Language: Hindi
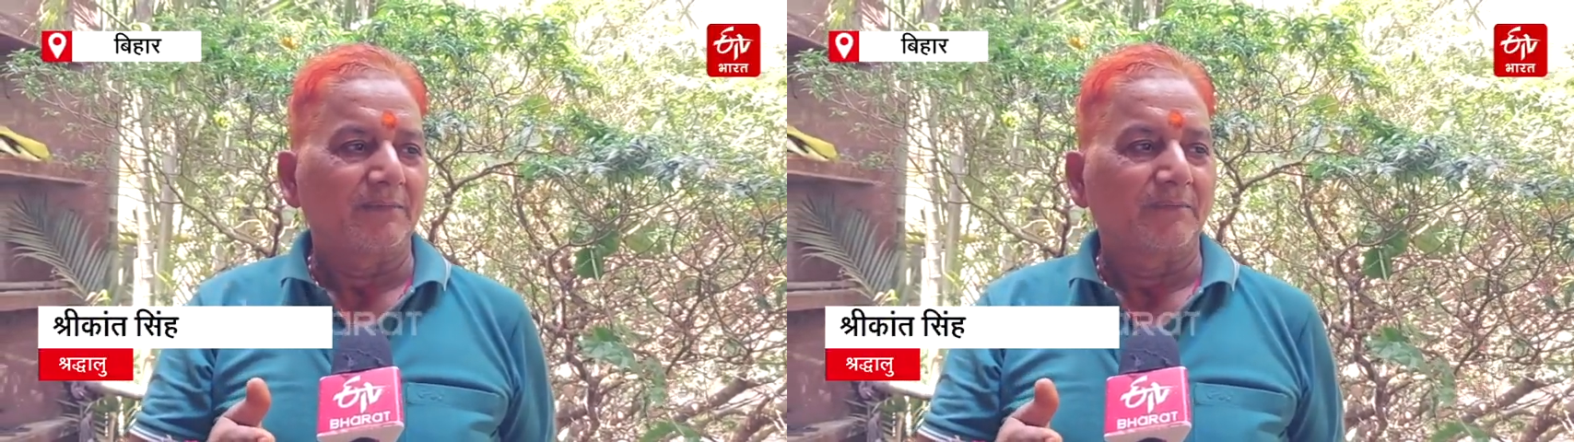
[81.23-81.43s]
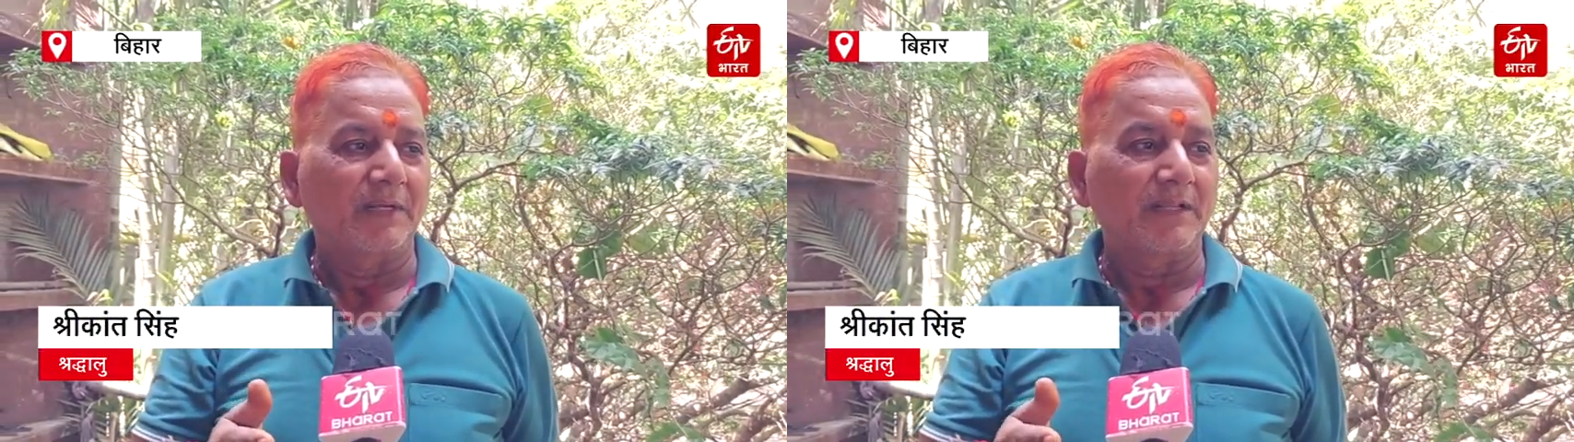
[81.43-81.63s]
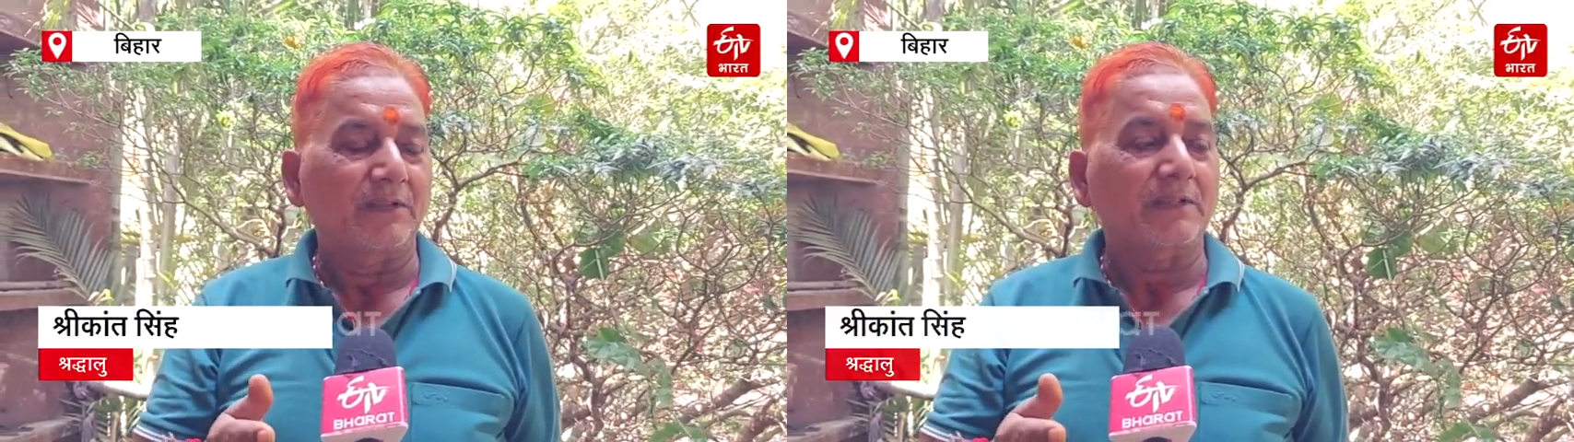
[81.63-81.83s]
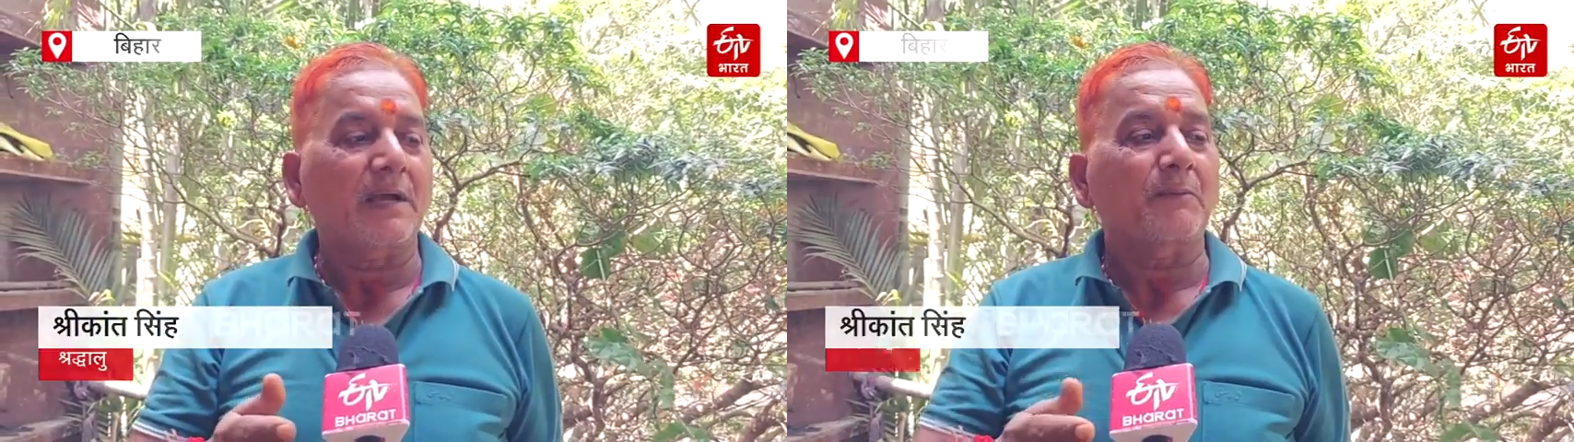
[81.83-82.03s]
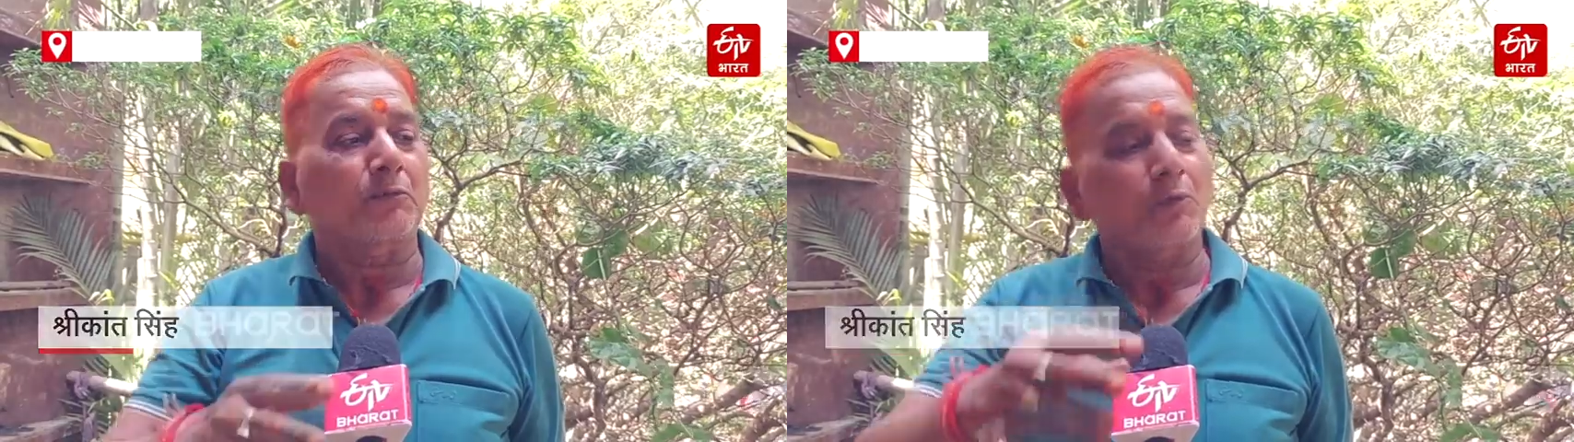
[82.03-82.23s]
मैंने जिसका
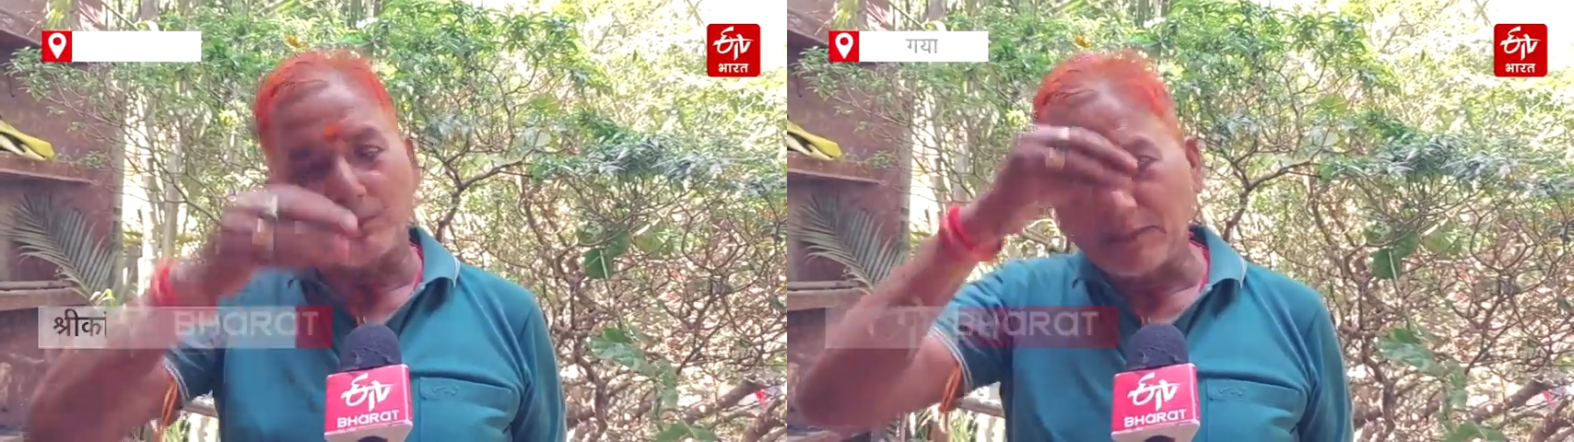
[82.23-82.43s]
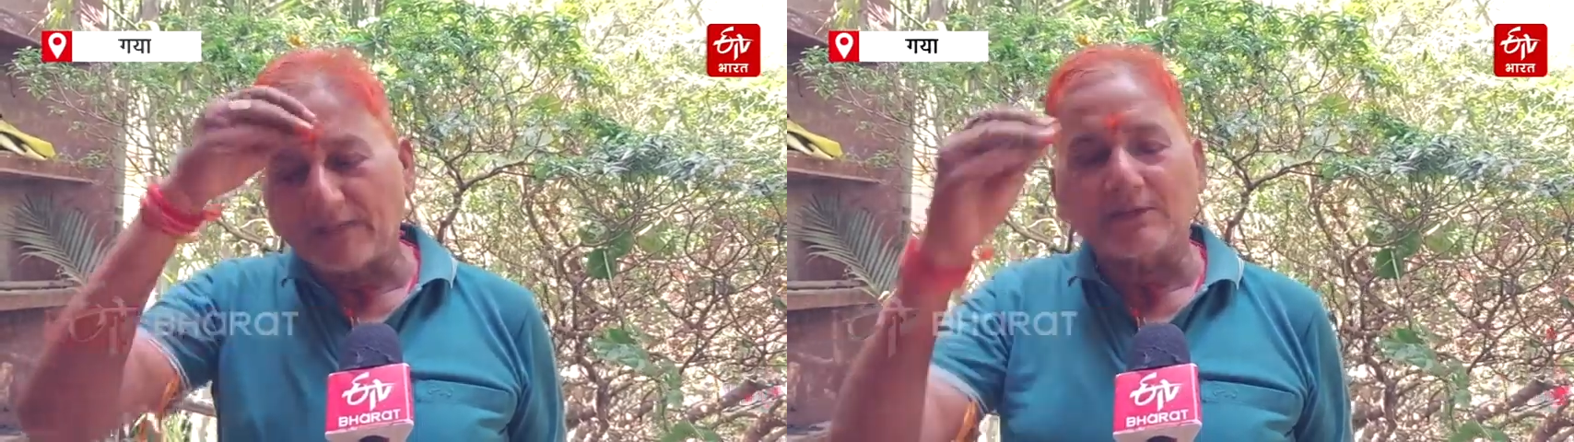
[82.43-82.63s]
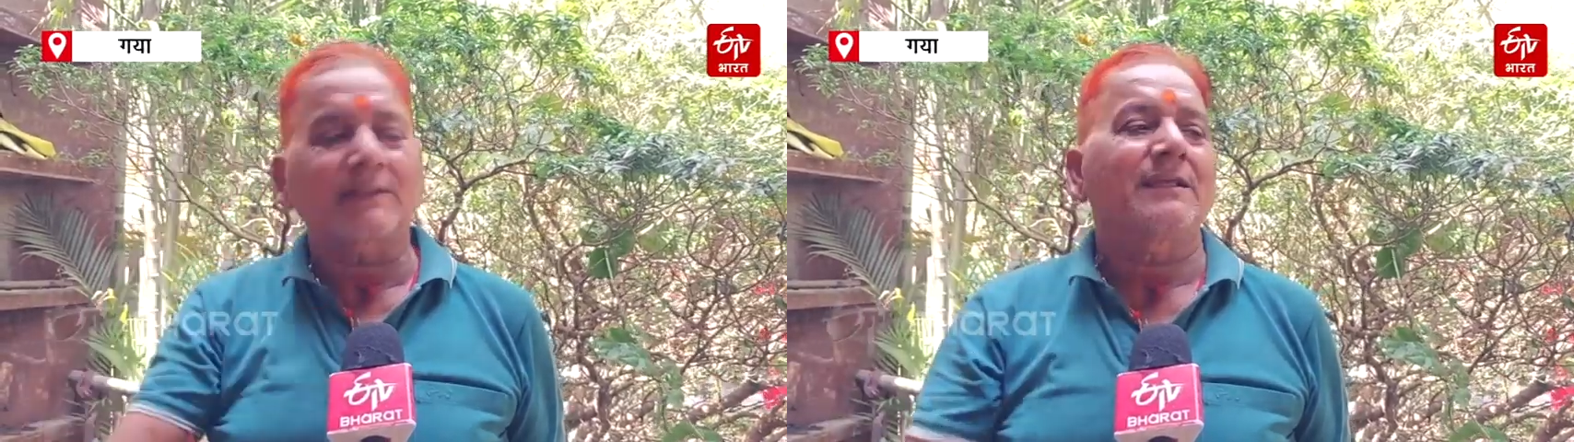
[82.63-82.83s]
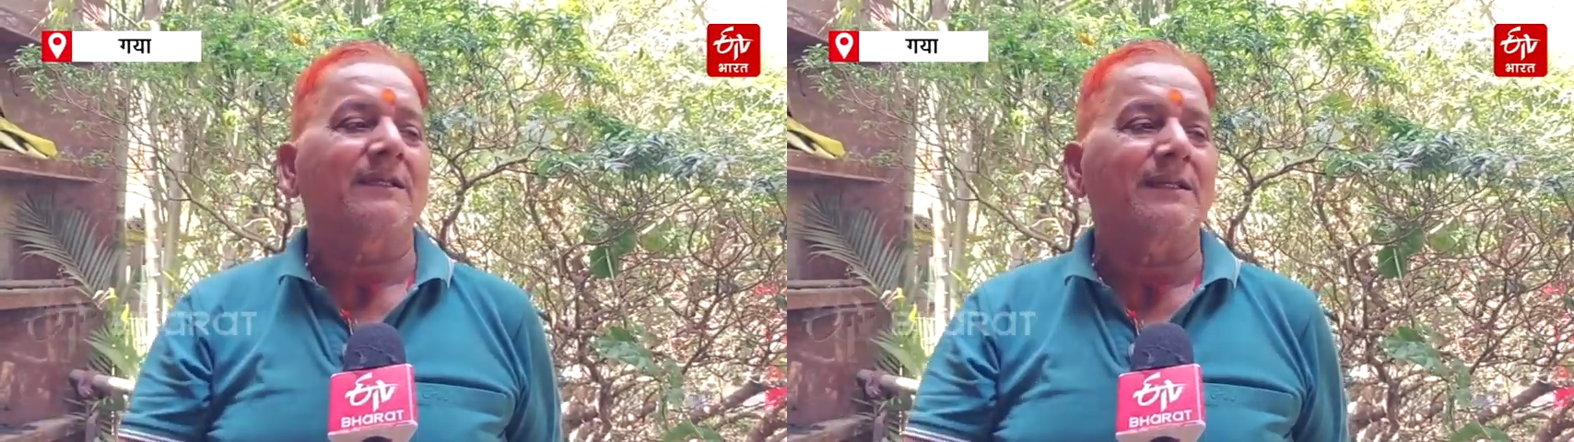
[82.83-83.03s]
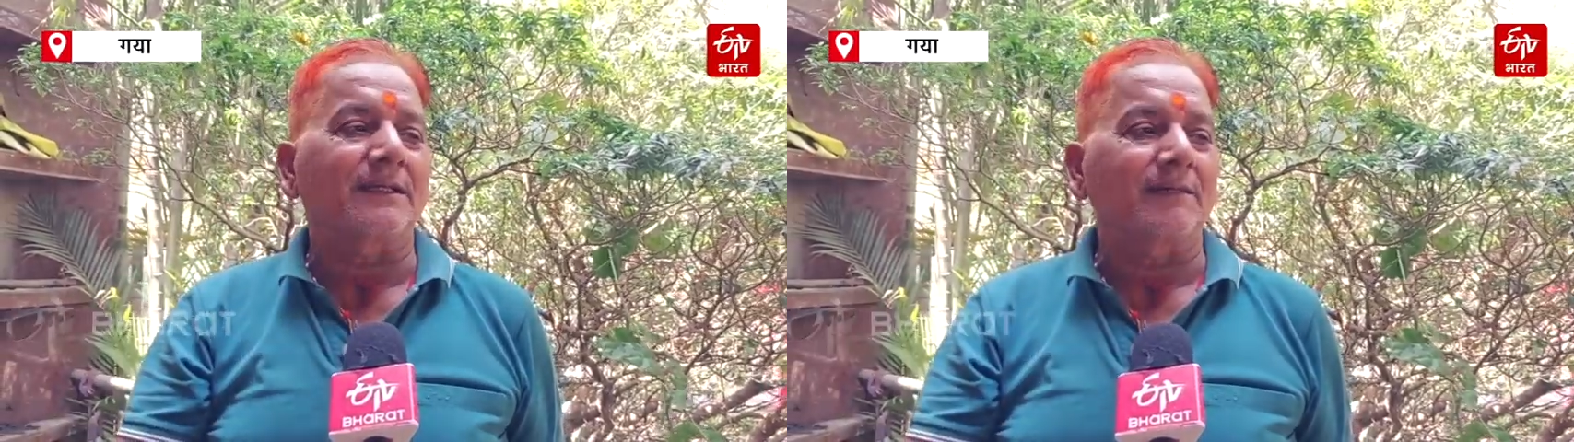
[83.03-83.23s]
सोच भी नहीं सकते हैं
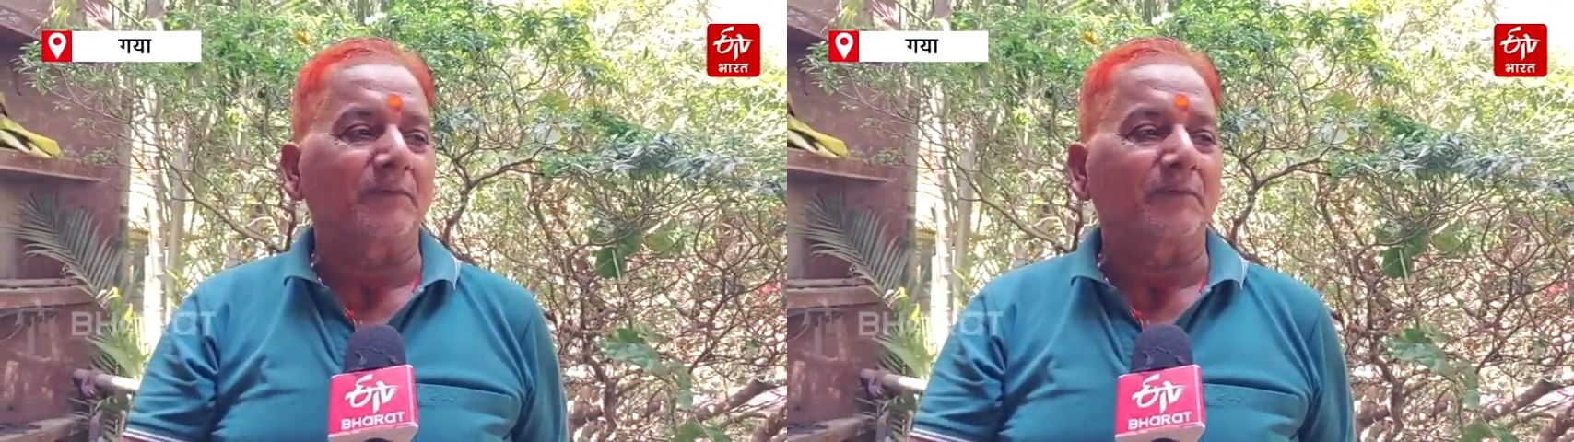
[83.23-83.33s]
ना